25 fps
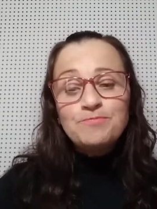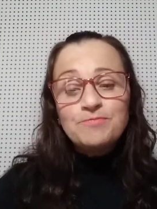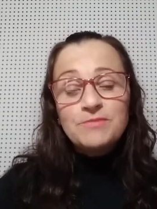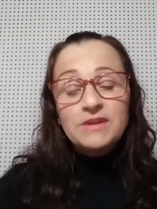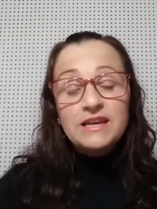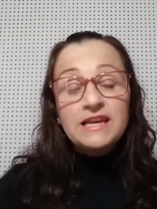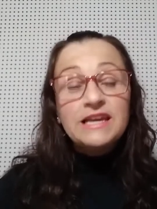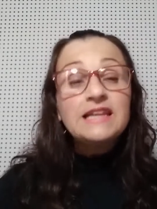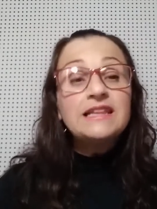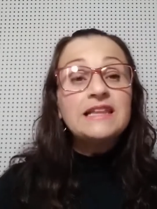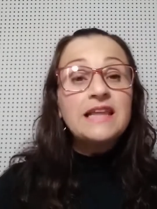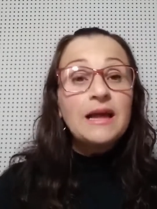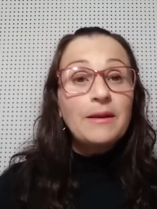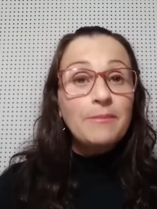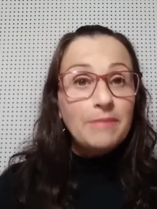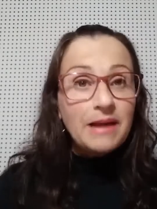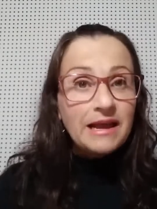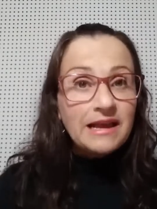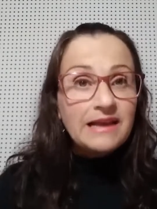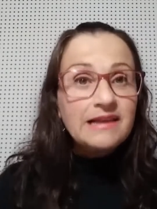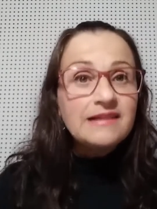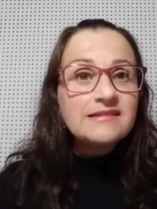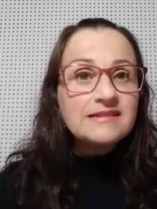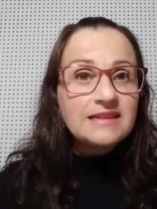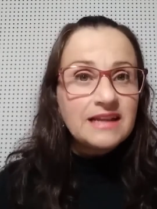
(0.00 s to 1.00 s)
e
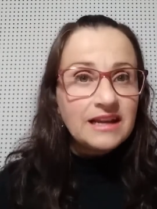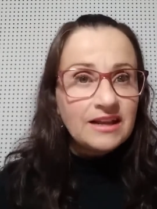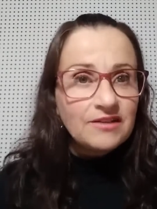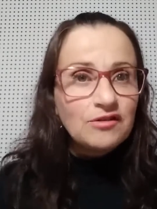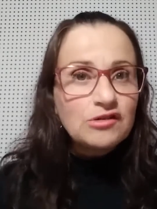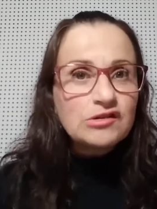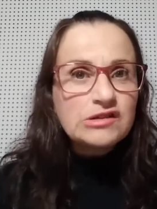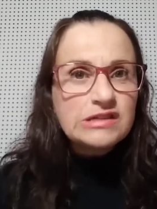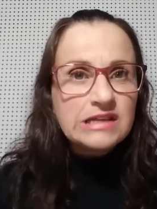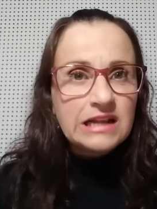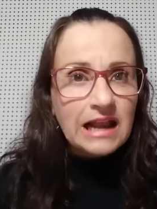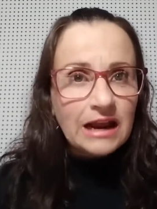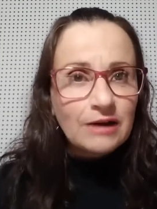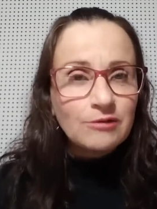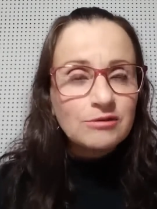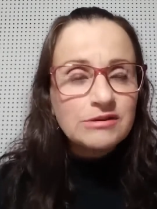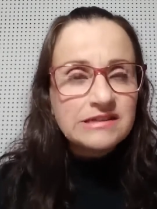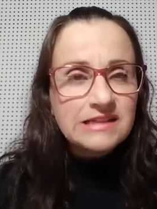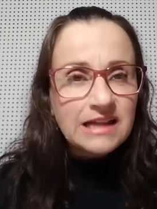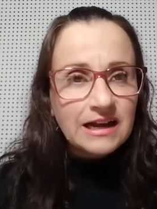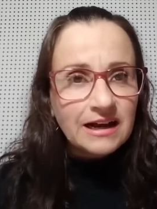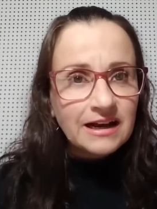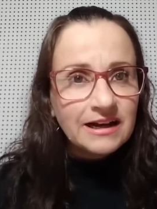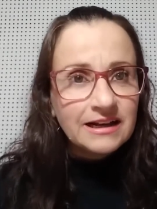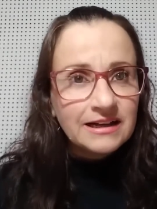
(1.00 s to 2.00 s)
também inscrevam-se lá no
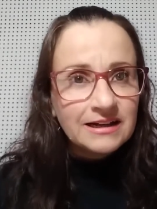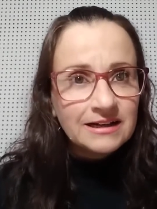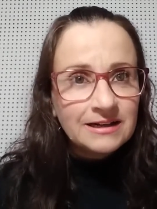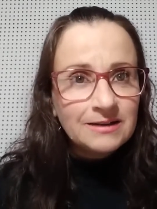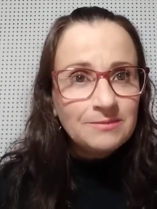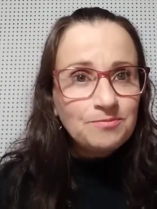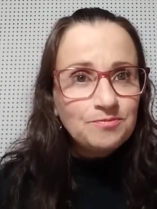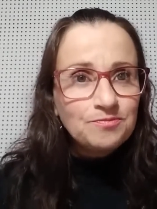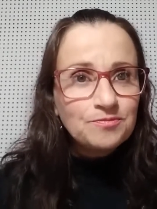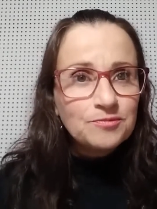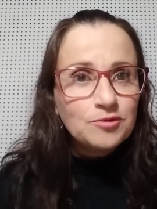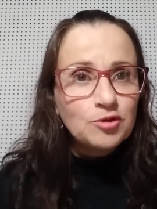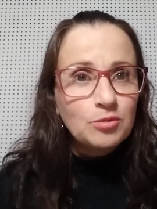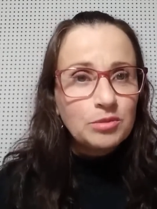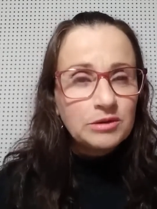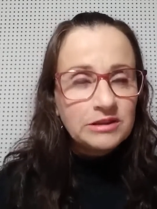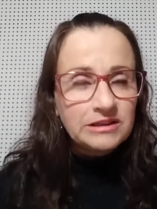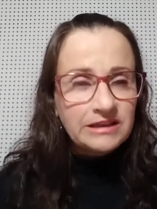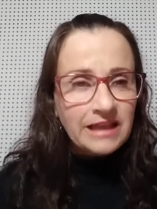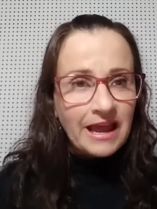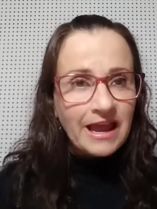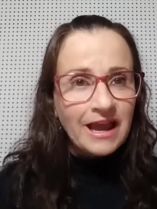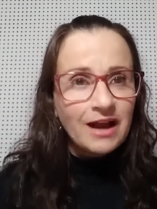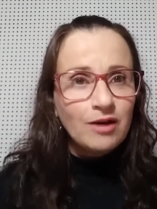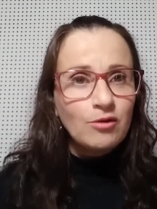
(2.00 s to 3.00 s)
Instagram do
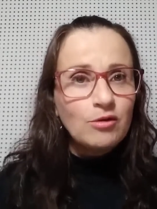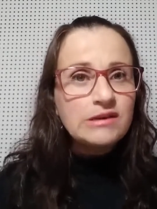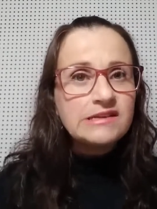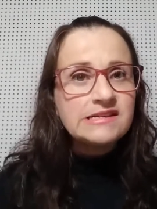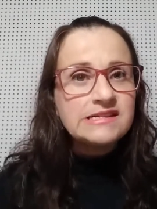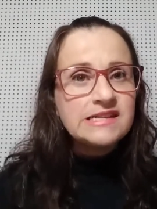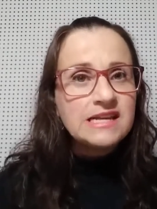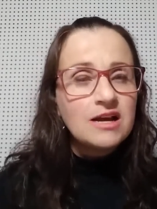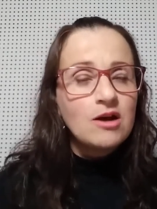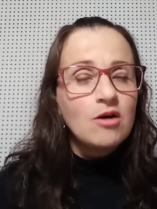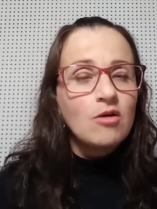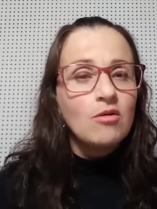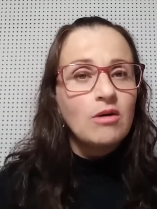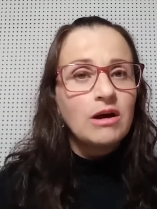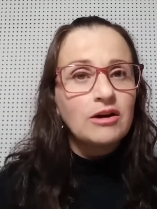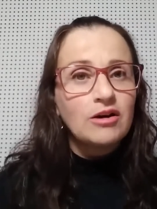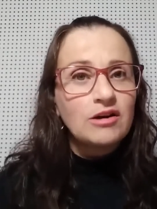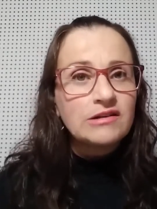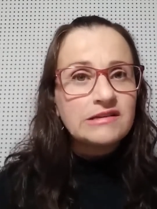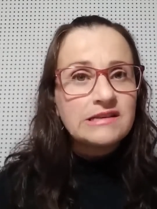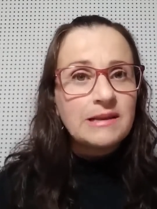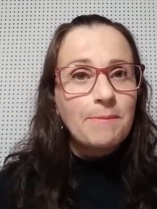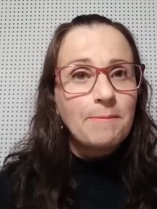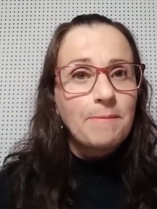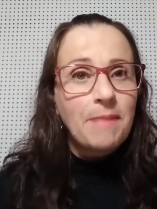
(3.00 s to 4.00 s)
Boteco e sigam a
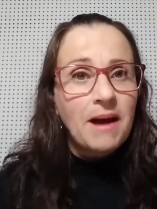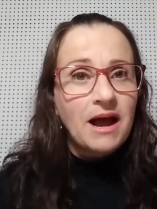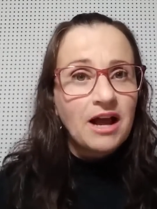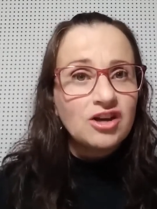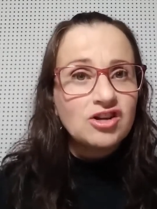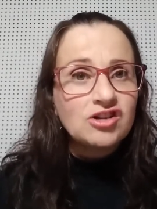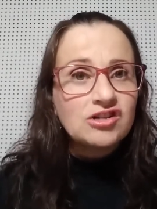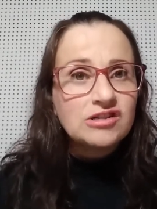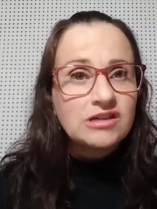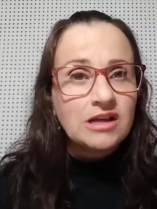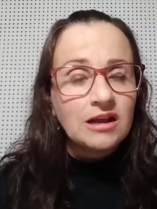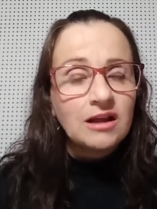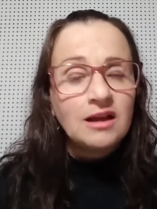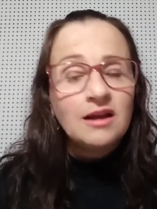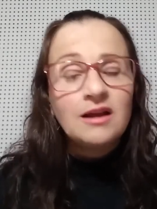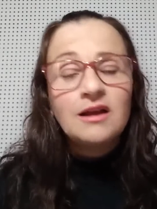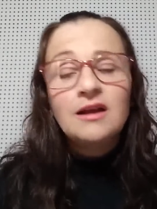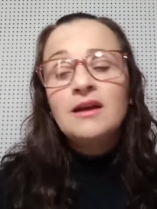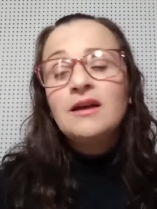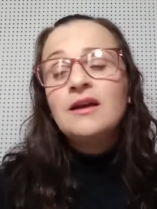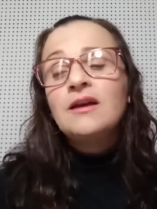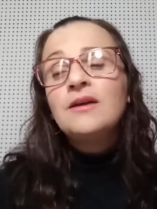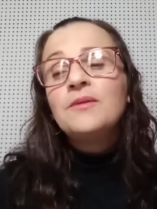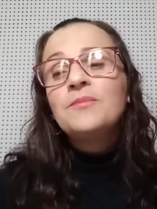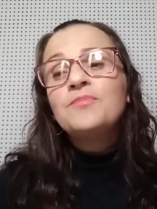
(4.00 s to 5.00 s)
nossa página
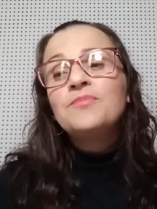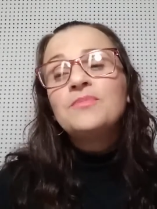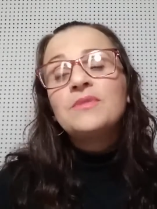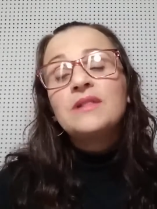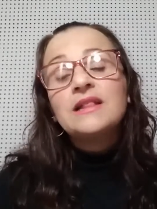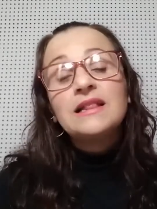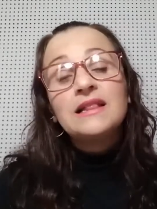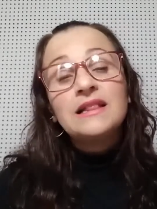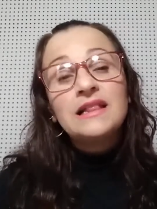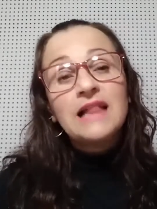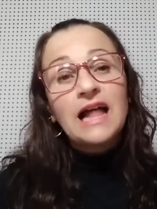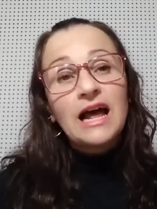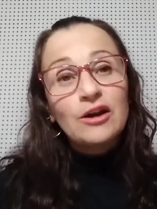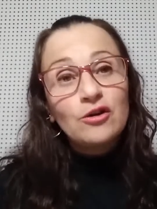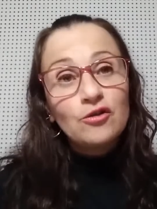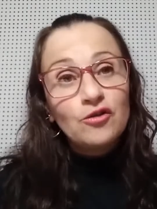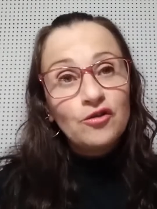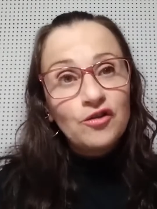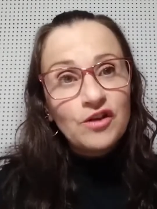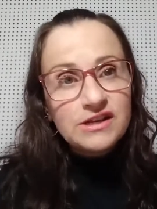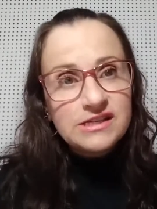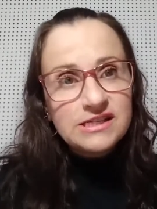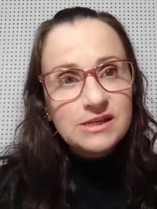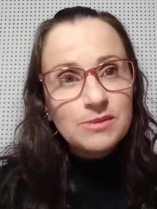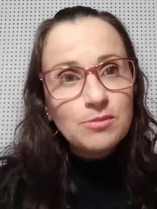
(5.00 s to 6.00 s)
lá no
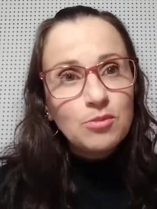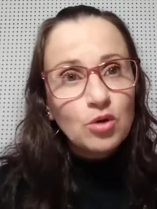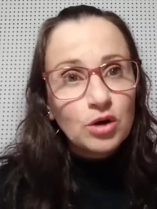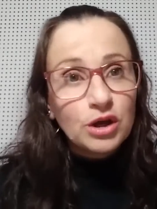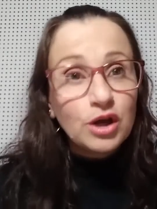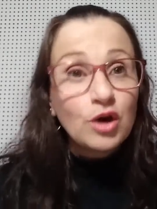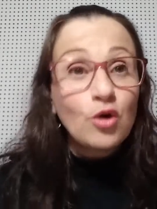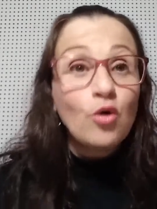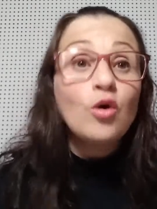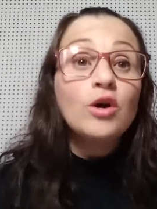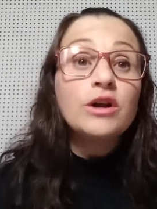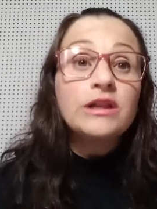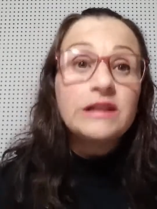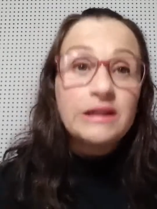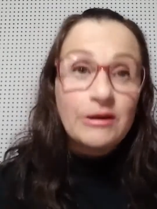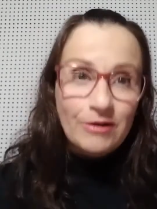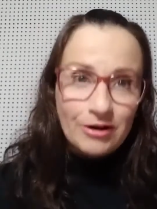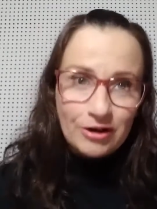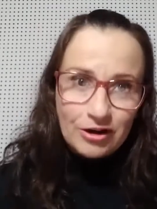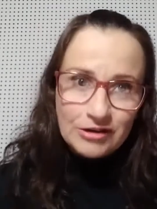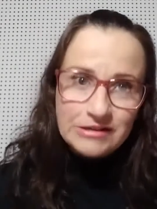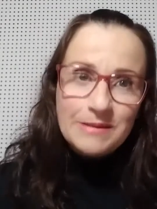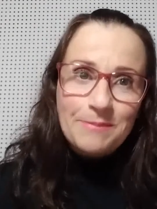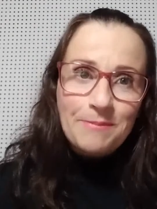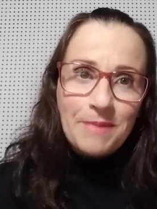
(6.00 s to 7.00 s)
Facebook. Curtam a
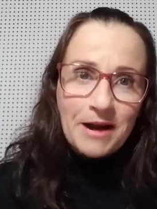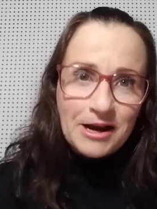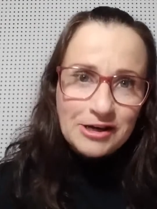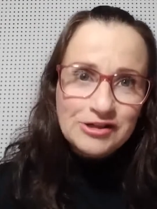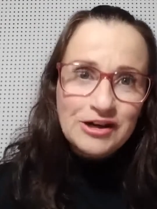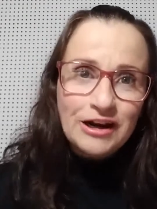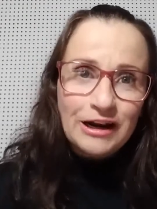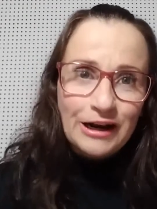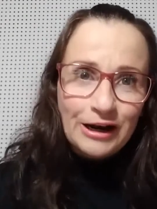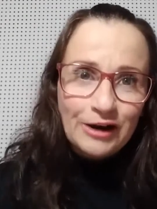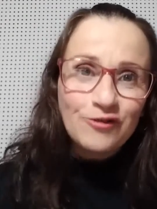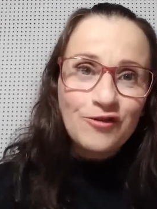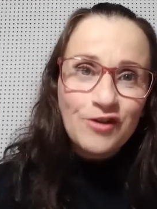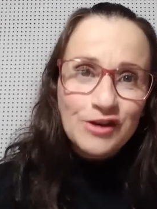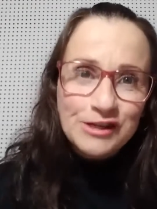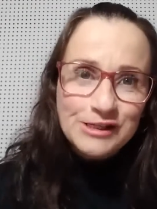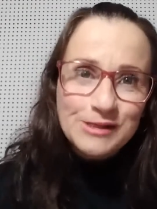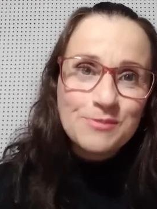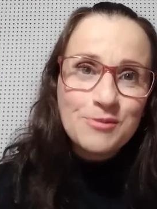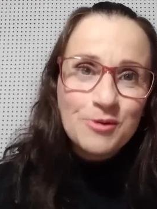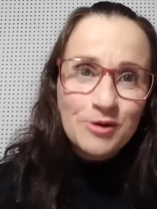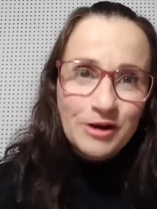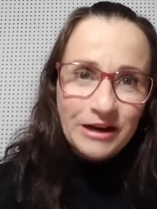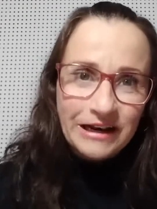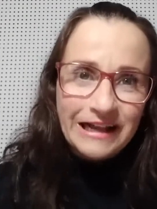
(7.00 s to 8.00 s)
nossa página lá no
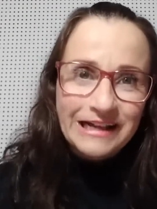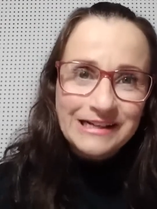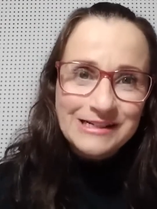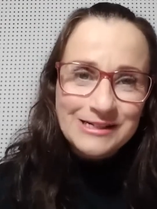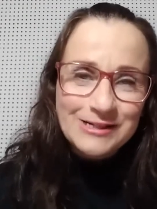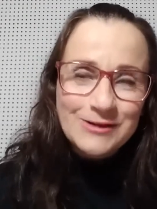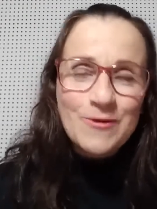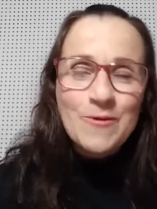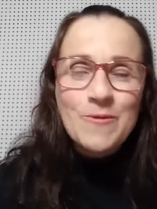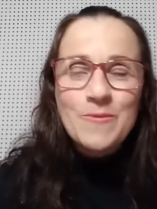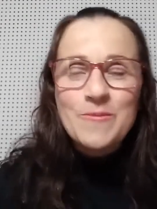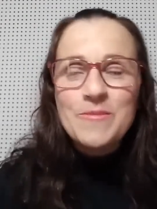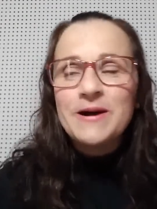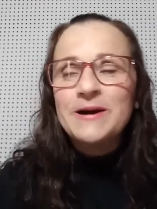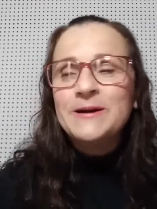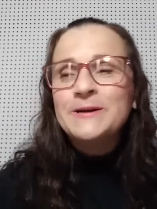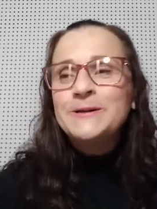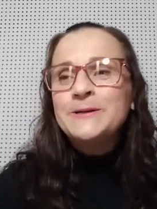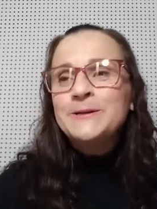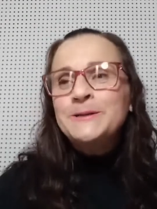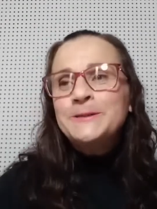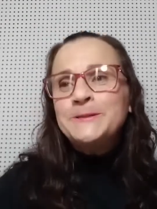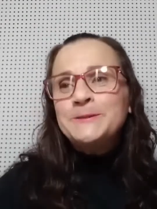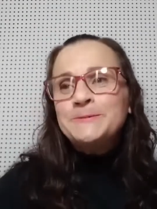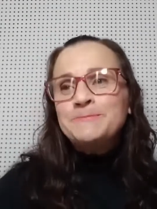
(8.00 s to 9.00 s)
Facebook, né? Desculpa.
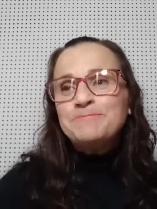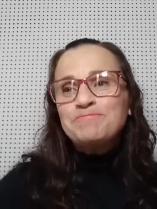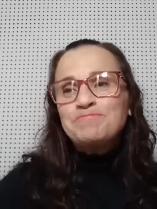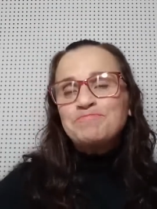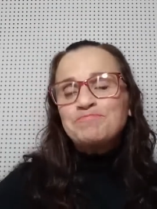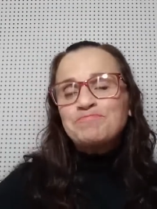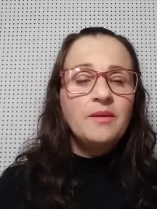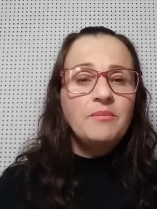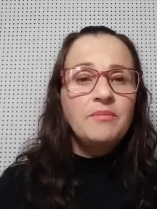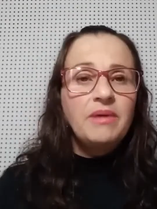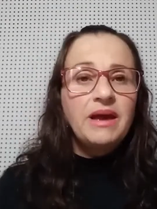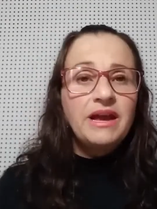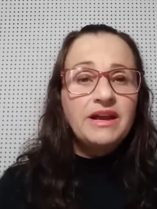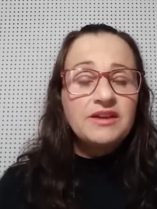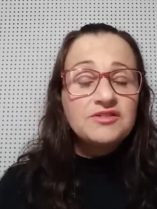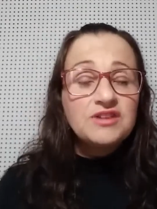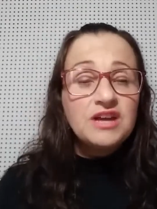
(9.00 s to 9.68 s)
Bem,